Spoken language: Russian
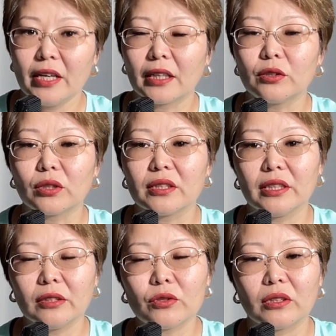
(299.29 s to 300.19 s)
которые
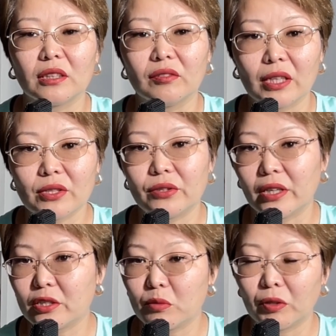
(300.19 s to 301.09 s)
делаются на
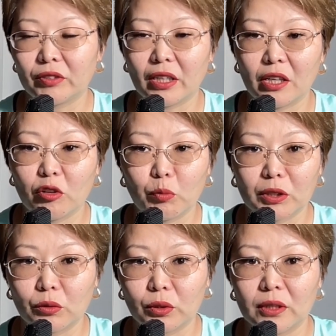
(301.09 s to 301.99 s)
20-30 повторений в
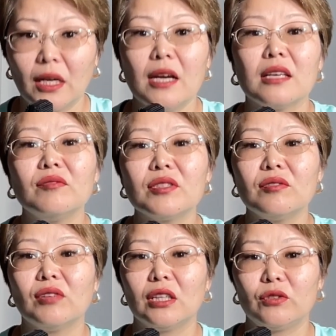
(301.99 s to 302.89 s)
подходе и
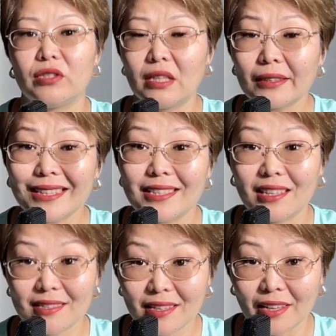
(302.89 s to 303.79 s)
вызывают сильное
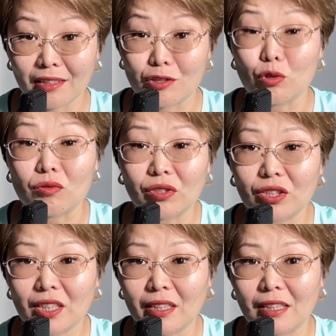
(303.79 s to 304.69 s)
закисление, чувство
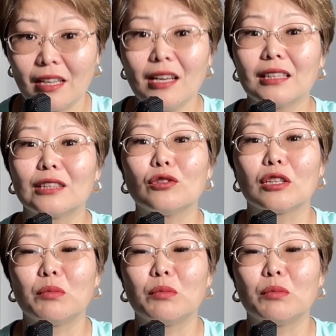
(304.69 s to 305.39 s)
жжения, которое